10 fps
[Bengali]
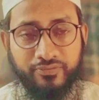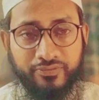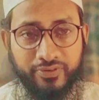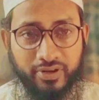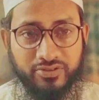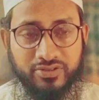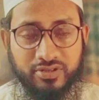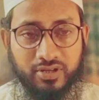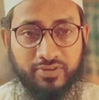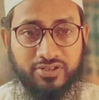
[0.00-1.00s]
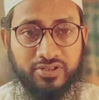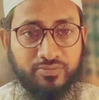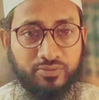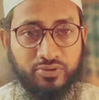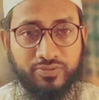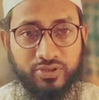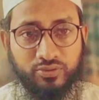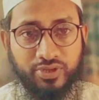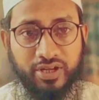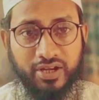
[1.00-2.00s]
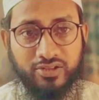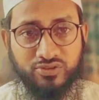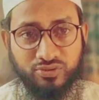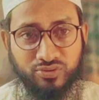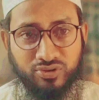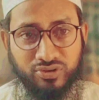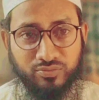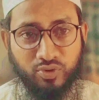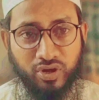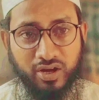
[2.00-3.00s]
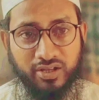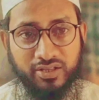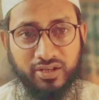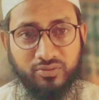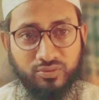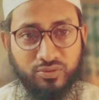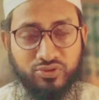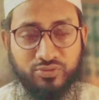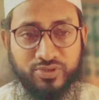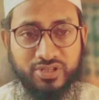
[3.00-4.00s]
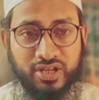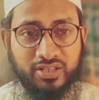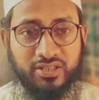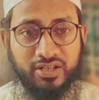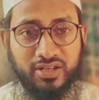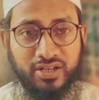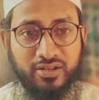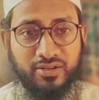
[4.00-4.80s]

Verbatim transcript: ফরজ নামাজের পূর্বে দুই রাকাত শূন্যতে মোয়াক্কাদা কোনো সময় সারতেন না